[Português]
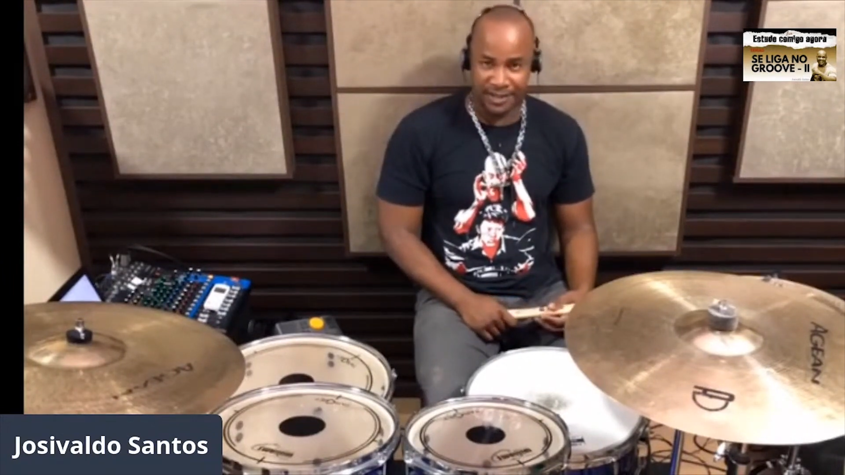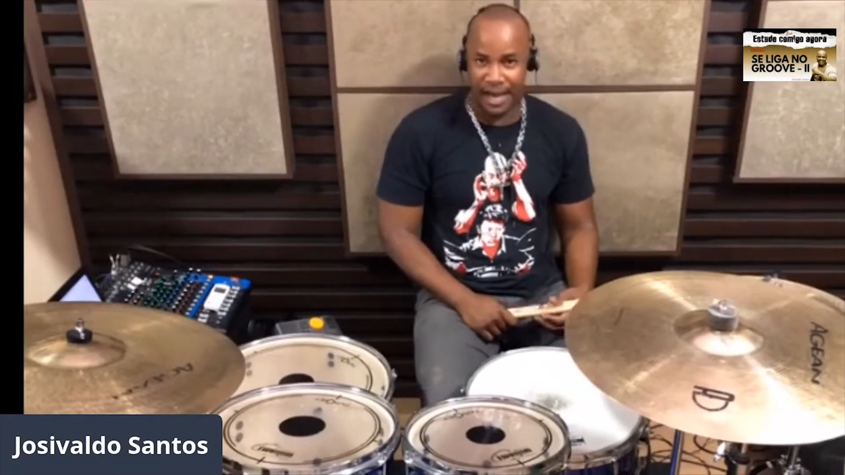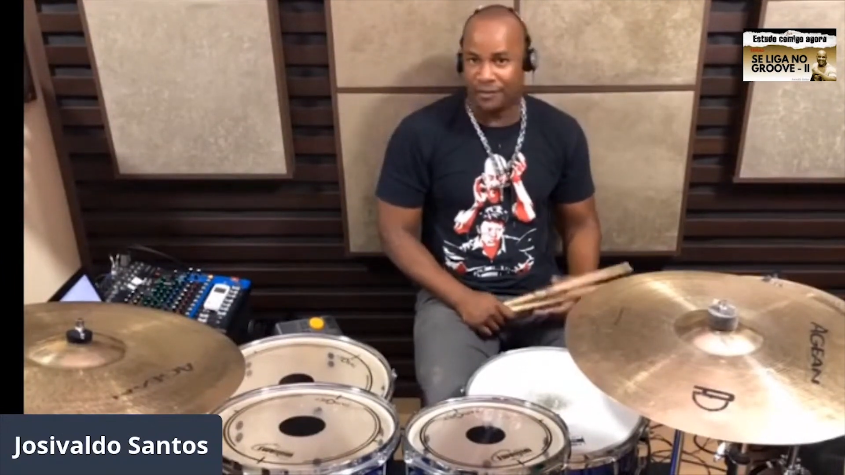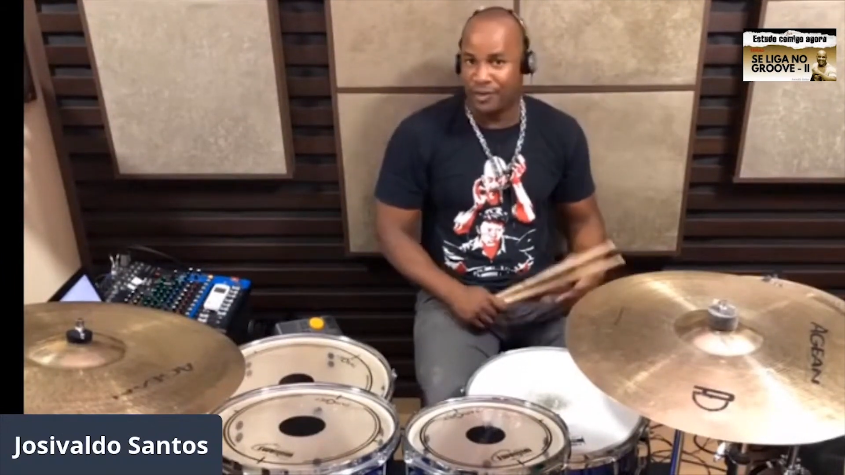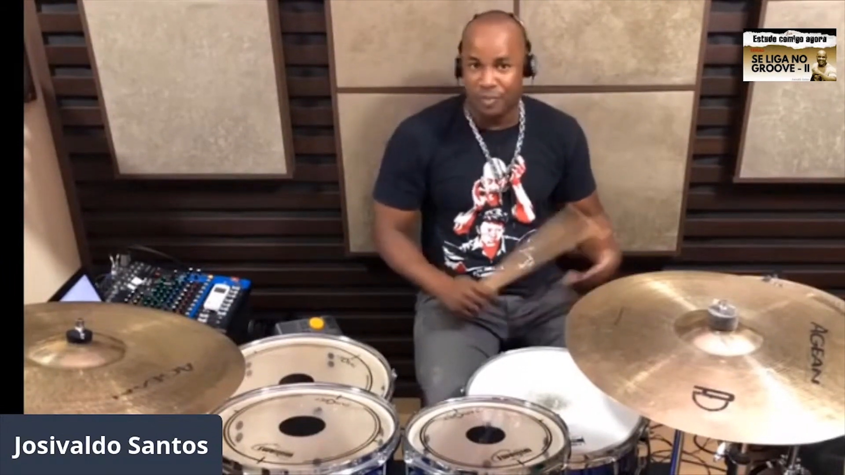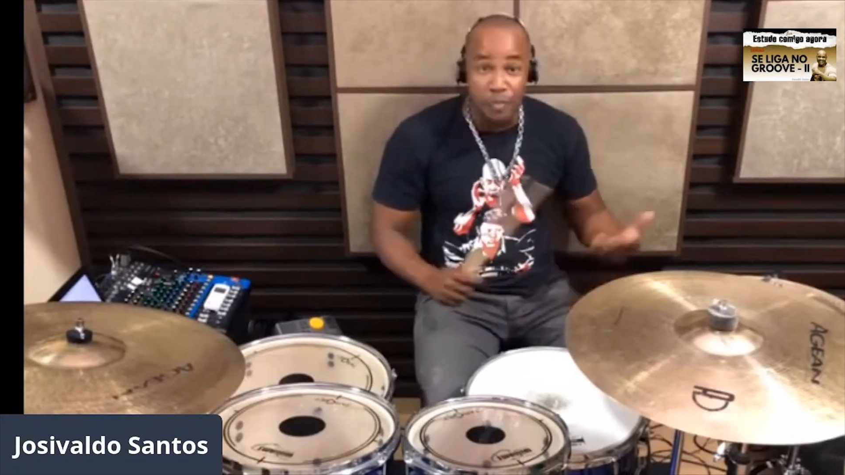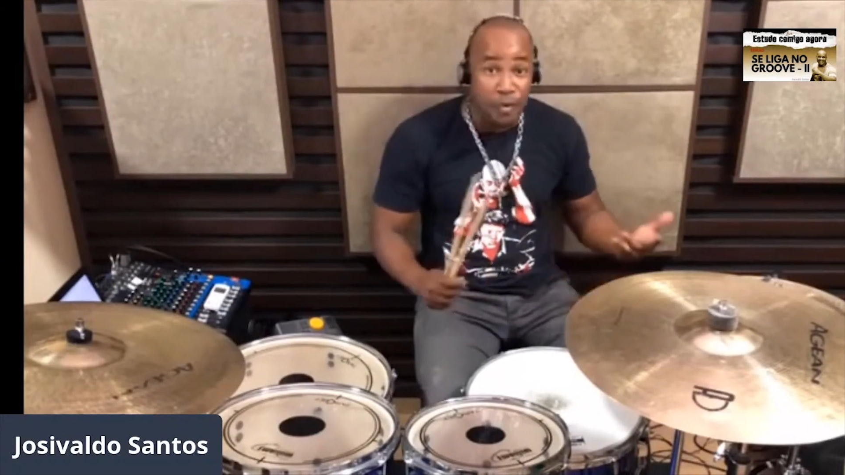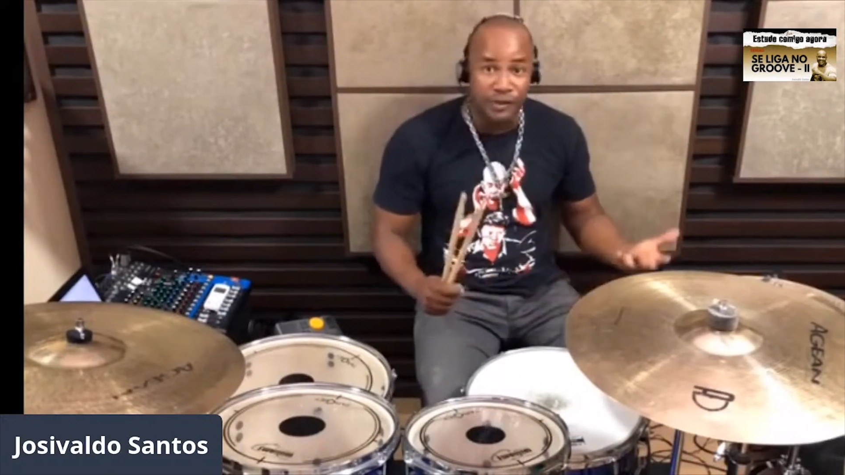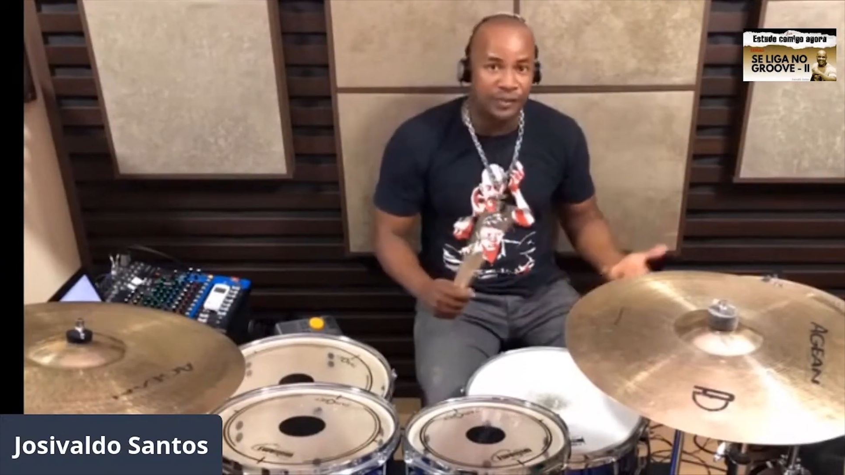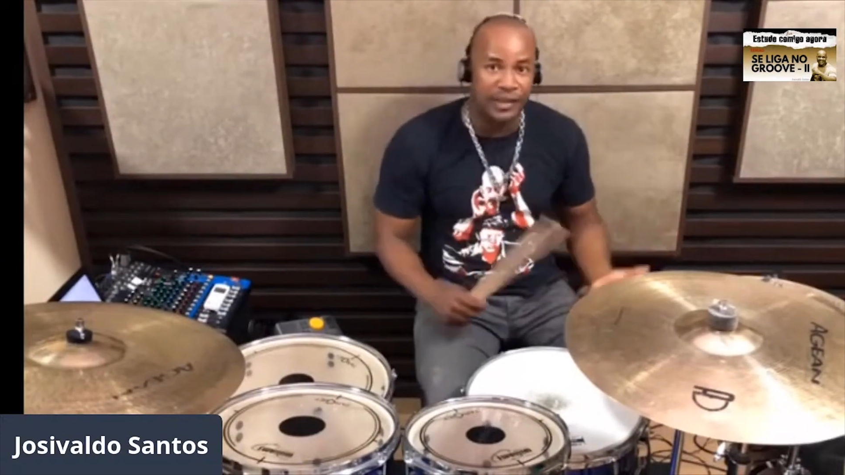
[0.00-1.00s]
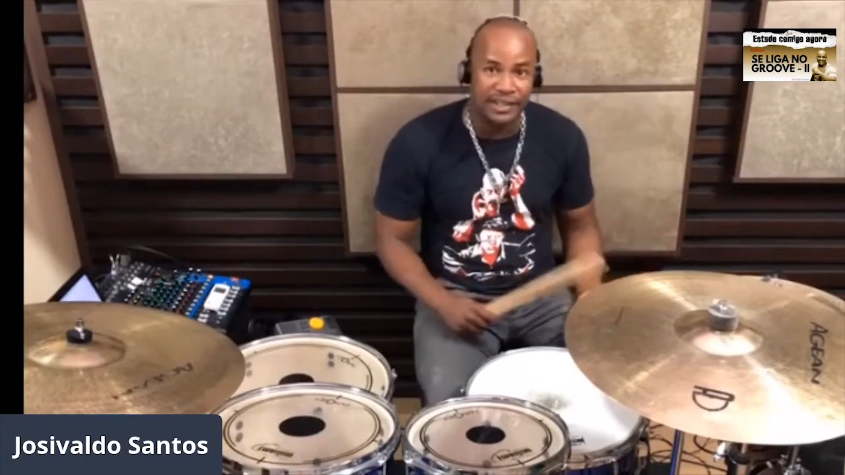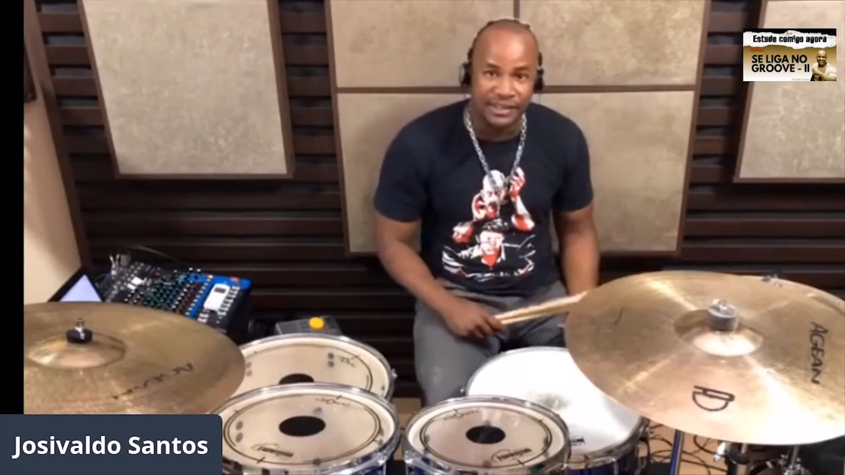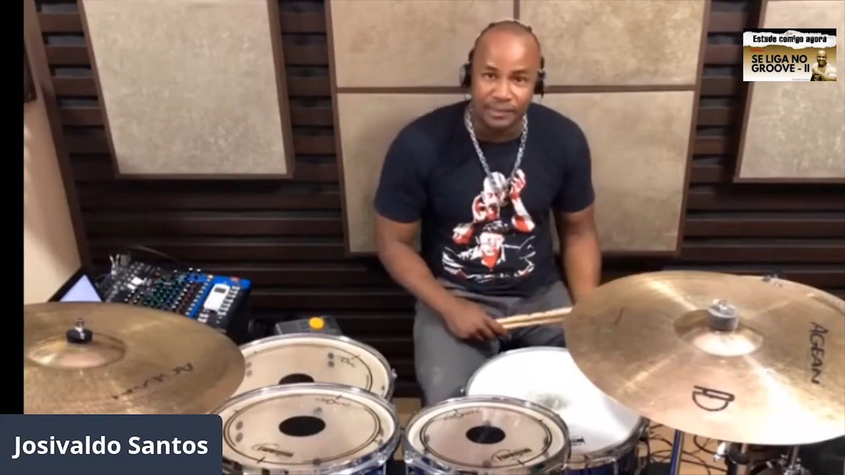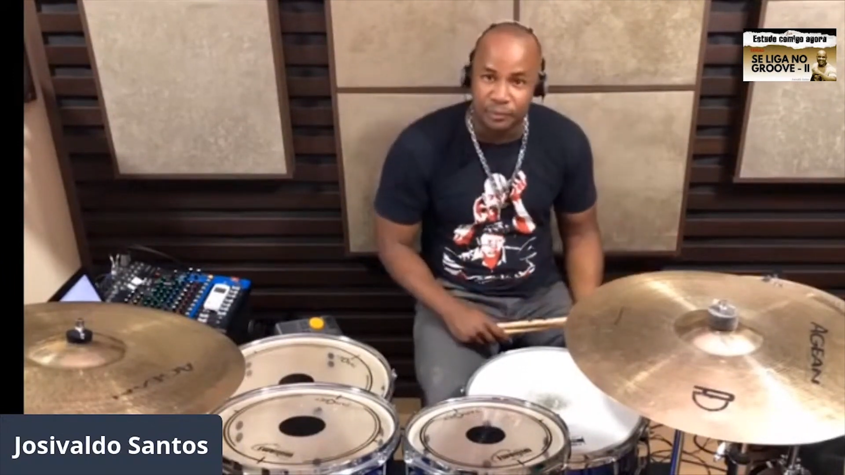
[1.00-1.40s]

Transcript: Claro, fico muito feliz,